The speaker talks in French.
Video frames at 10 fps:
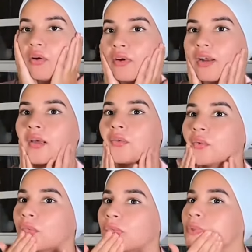Voilà,
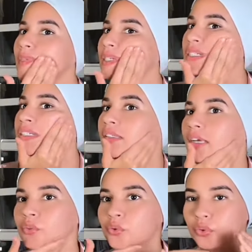donc on s'est dit
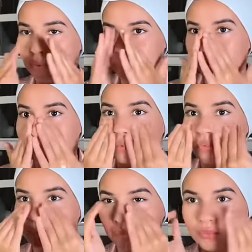4 jours. Donc
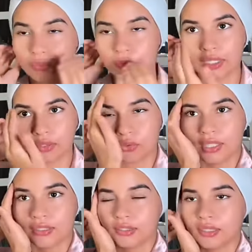on, les
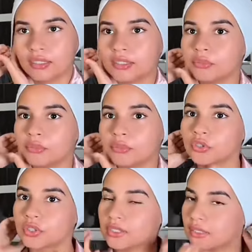résultats, ça sera dimanche
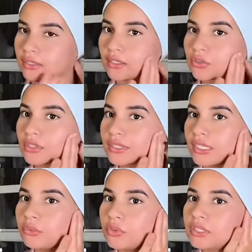et ça sera sur le
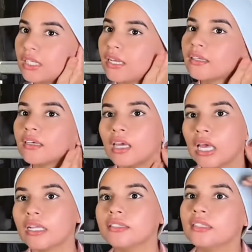snap de Dilek.
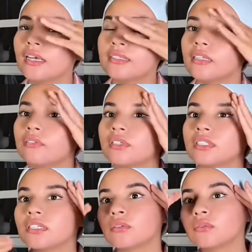Dilek, c'est une fille que
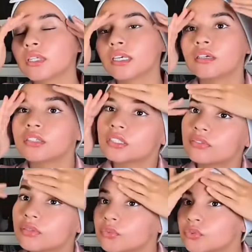j'ai rencontrée quand j'ai
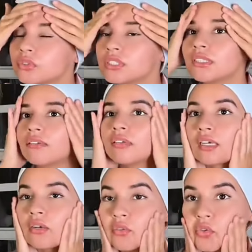fait mon shooting avec
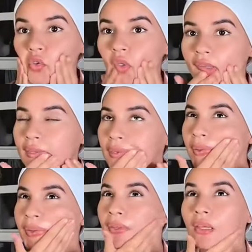elle en Turquie
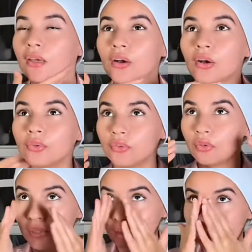en
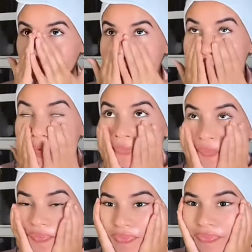2000,
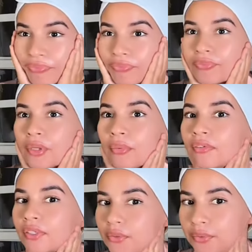
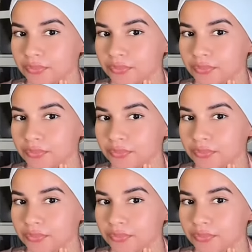2022.